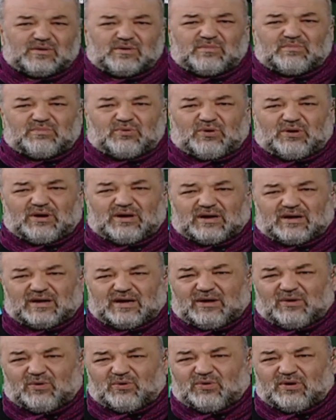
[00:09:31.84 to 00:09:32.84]

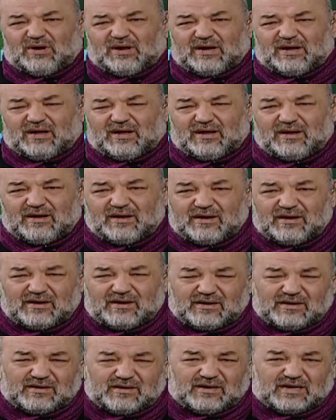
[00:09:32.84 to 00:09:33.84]
Böylelikle onlara
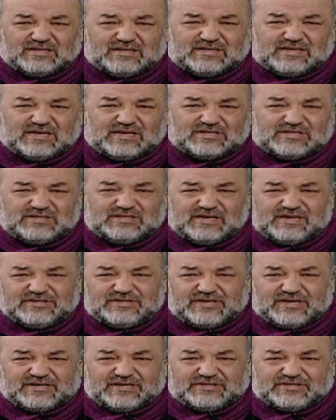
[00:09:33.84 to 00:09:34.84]
nasıl
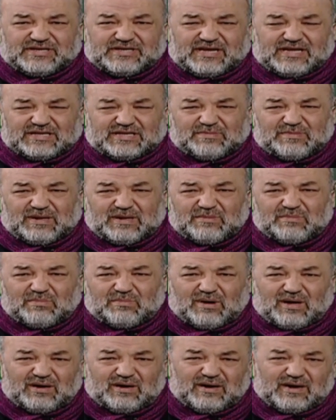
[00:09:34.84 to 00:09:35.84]
geçindireceğiz diye yetimlerin
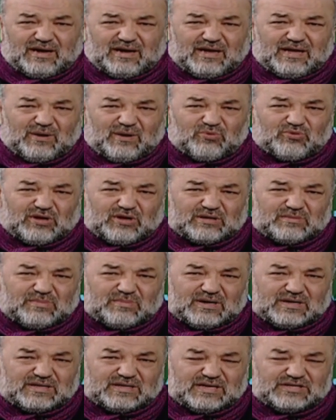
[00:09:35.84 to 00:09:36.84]
malına el
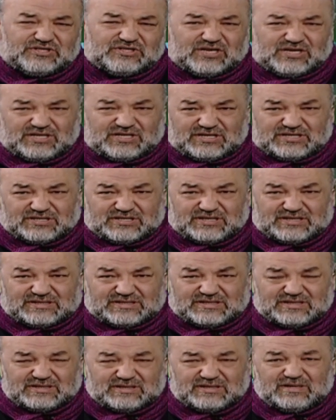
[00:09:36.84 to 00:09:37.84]
uzatmaktan çekinirsiniz.
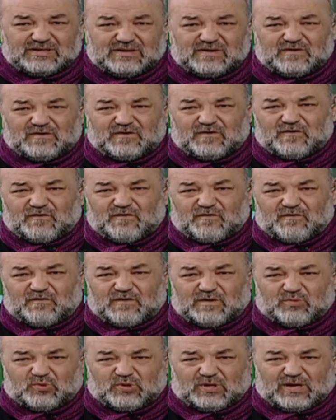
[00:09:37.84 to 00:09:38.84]

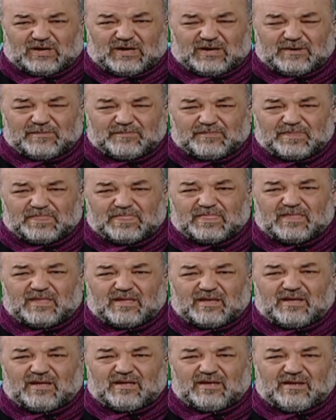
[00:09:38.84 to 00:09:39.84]
Ve bu da
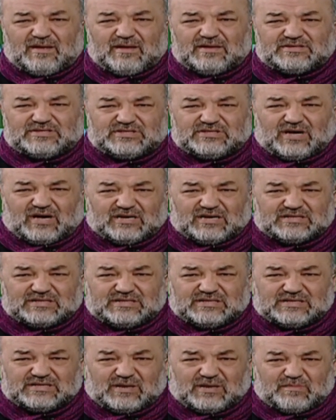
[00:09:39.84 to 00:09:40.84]
e, sizi
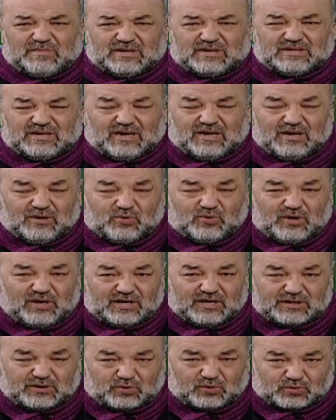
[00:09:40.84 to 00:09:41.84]
haksızlık yapmaktan
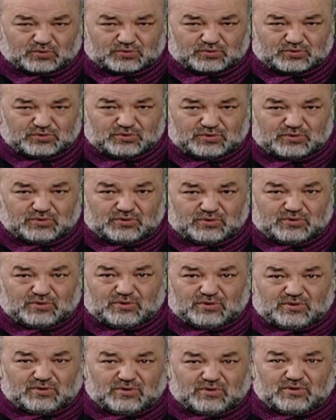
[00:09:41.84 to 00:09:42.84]
alıkoyar diyor.
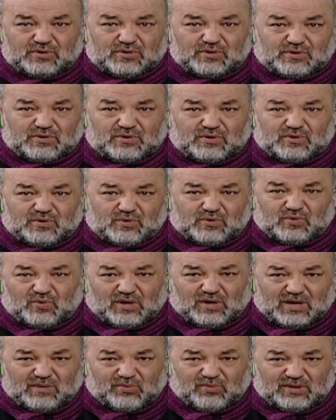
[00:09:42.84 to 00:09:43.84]

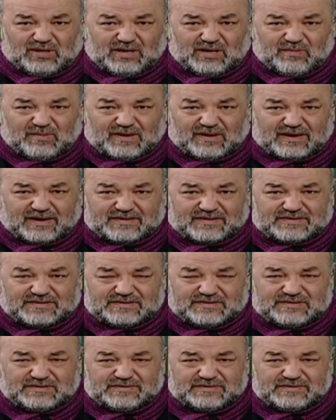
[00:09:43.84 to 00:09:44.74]
Olay bunlar ibaret.